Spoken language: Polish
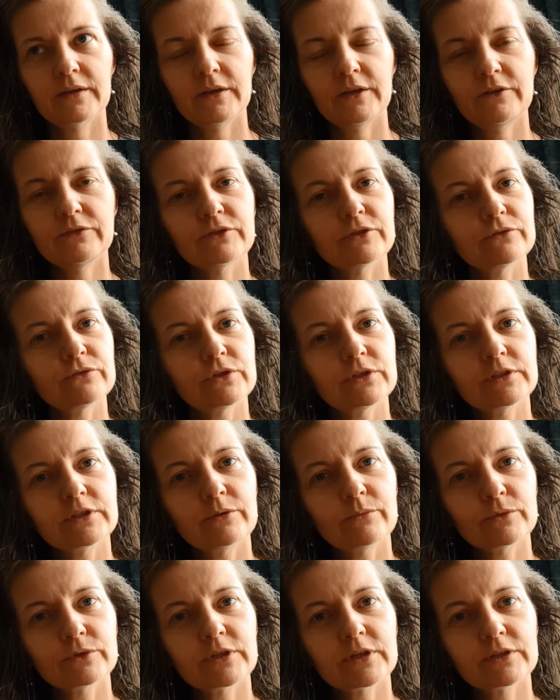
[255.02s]
I w tym
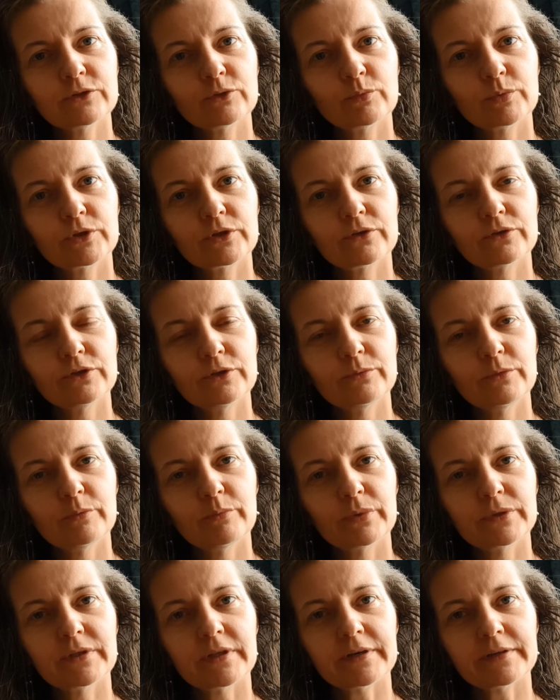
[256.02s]
wszystkim od razu przychodzi mi
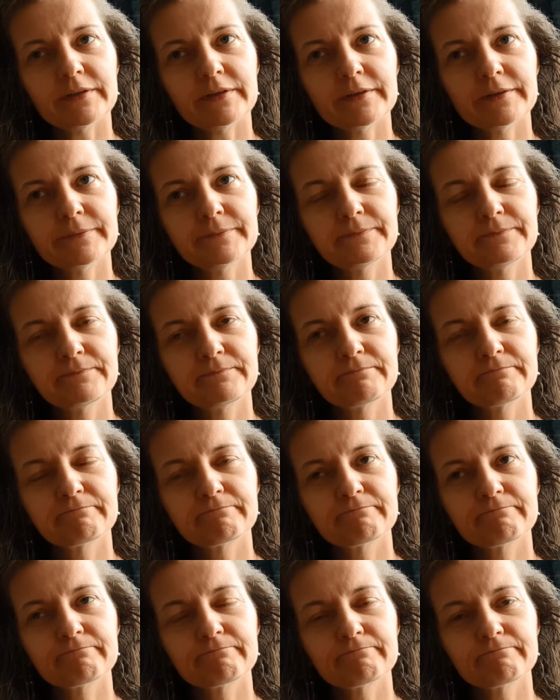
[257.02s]
pytanie,
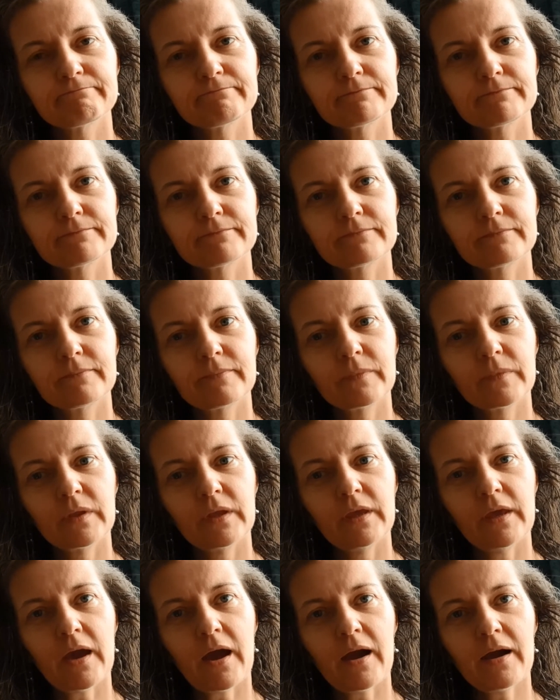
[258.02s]

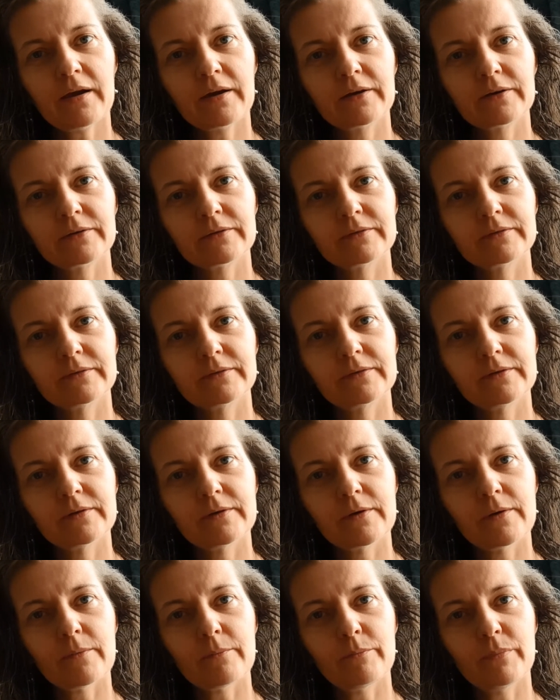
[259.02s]
jak
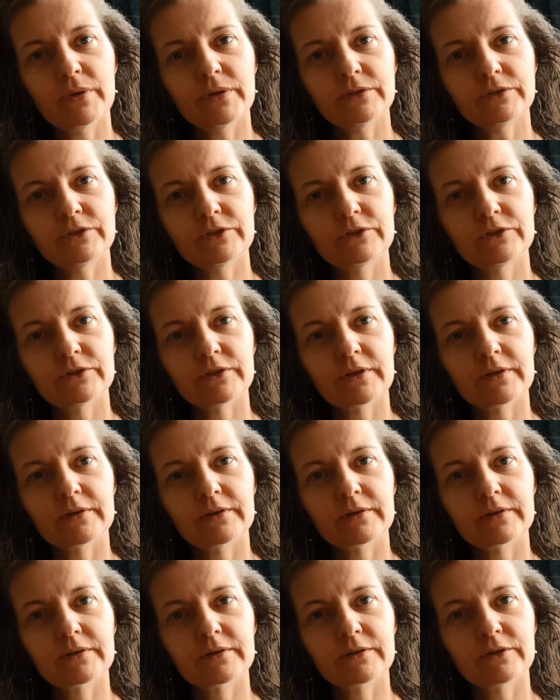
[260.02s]
być
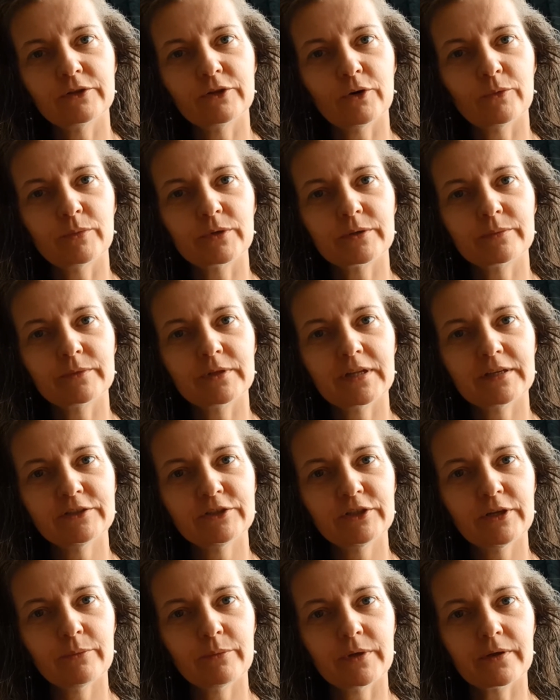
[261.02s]
dobrym dla
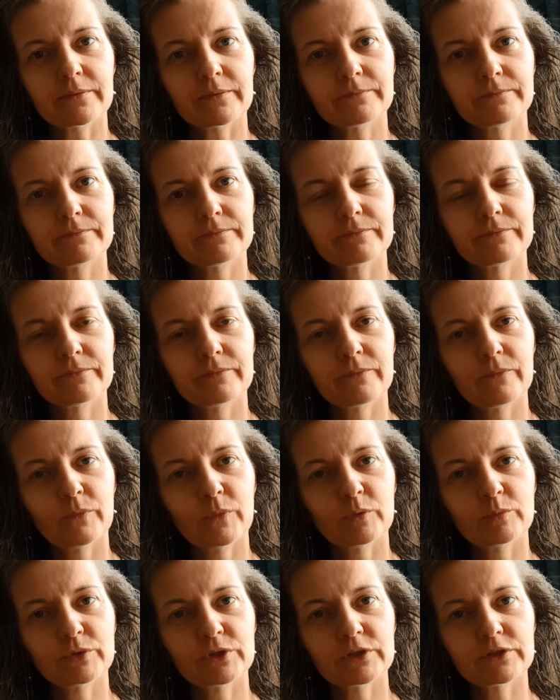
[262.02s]
siebie,
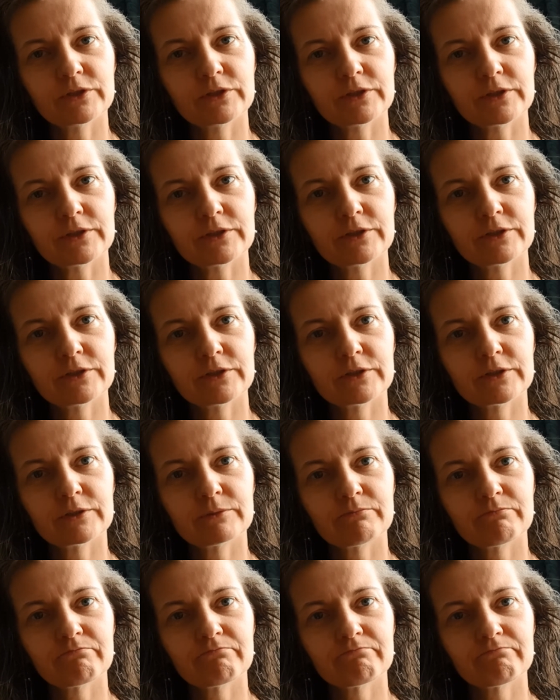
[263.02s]
bo przecież
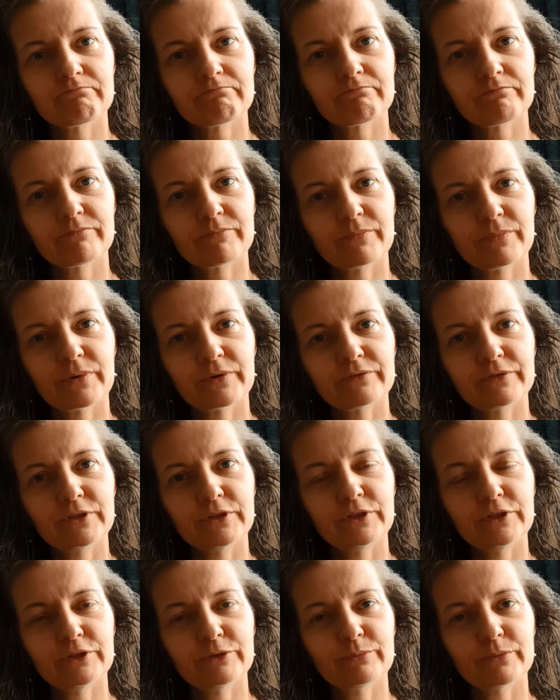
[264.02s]

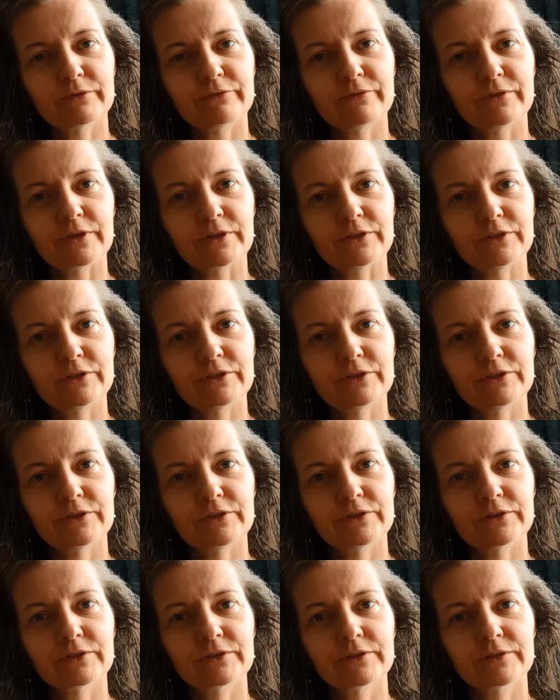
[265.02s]
powinniśmy wyjść
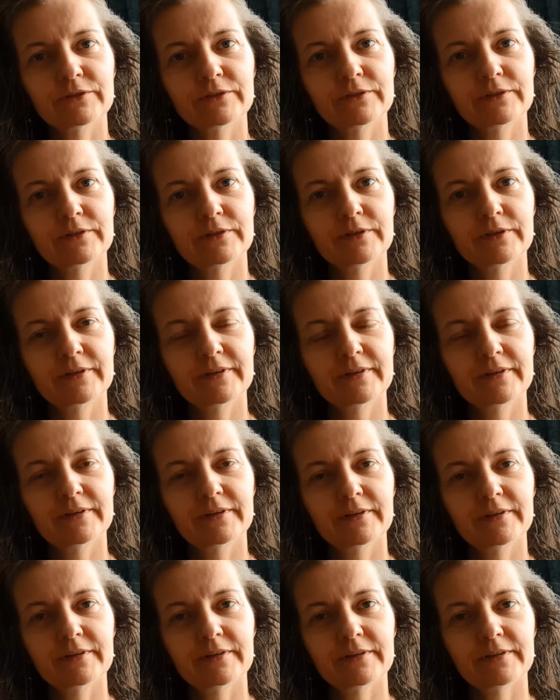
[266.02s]

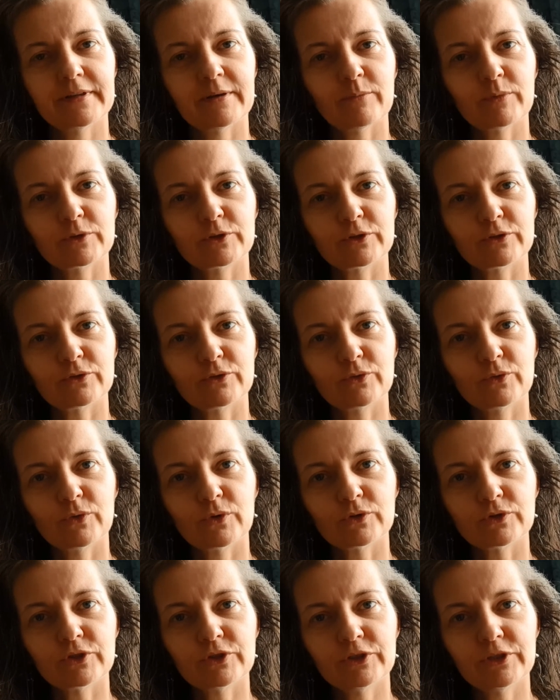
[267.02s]
na początku
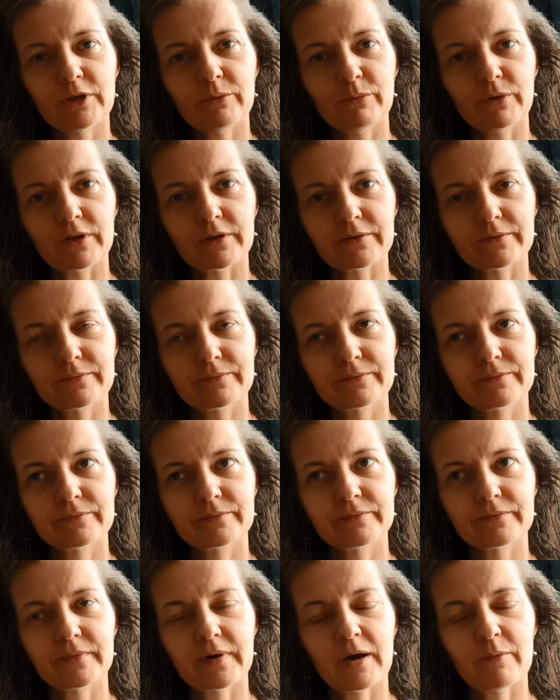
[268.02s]
od siebie,
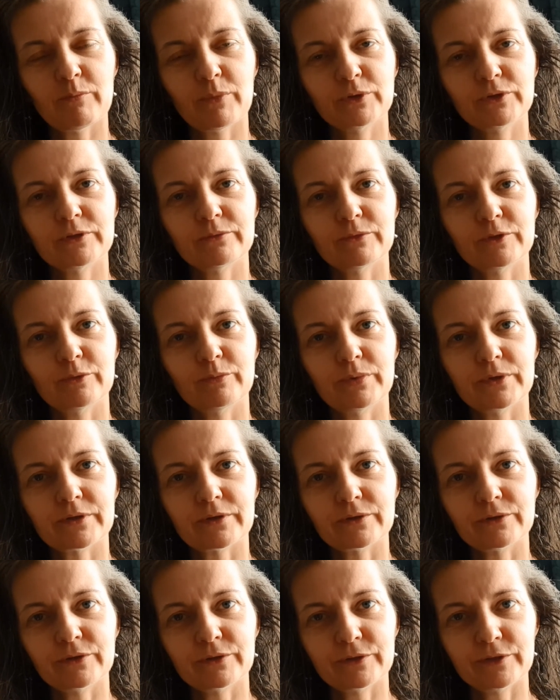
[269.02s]
a potem
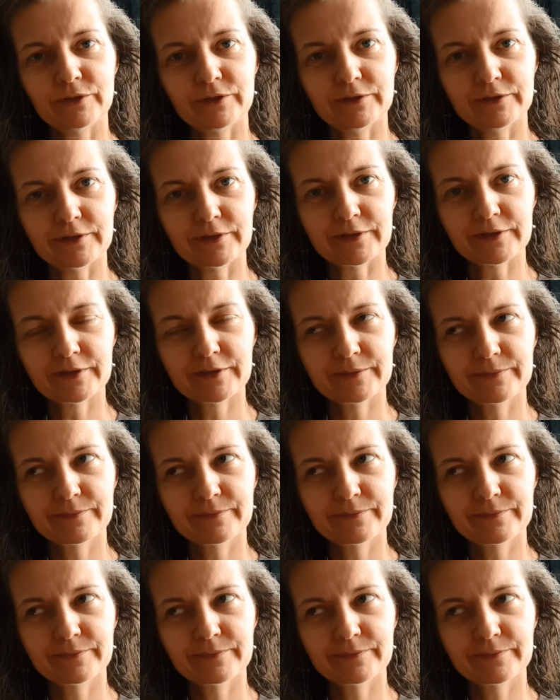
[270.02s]
dopiero do innych.